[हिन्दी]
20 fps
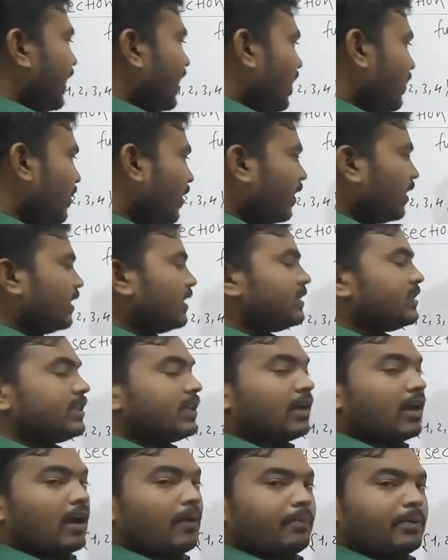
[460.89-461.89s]
एलिमेंट
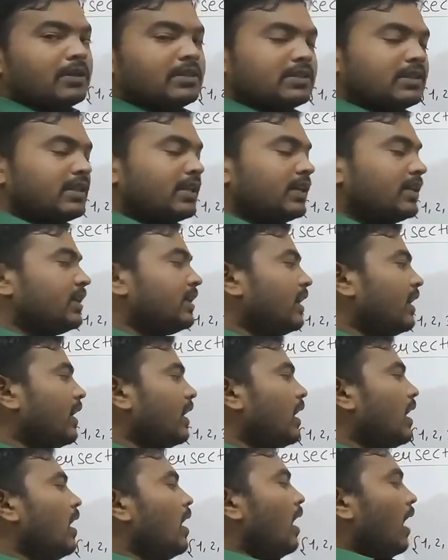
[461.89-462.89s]
लीजिएगा फिर से देखिए
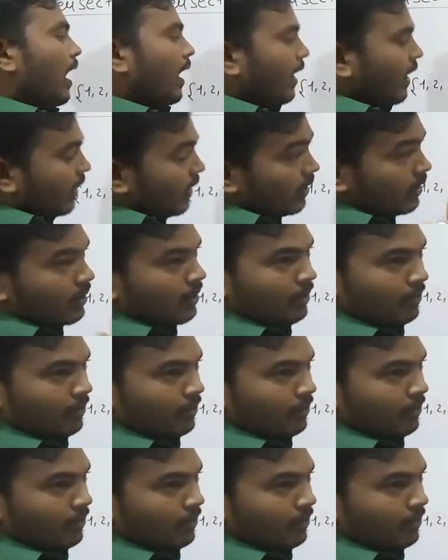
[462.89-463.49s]
अगर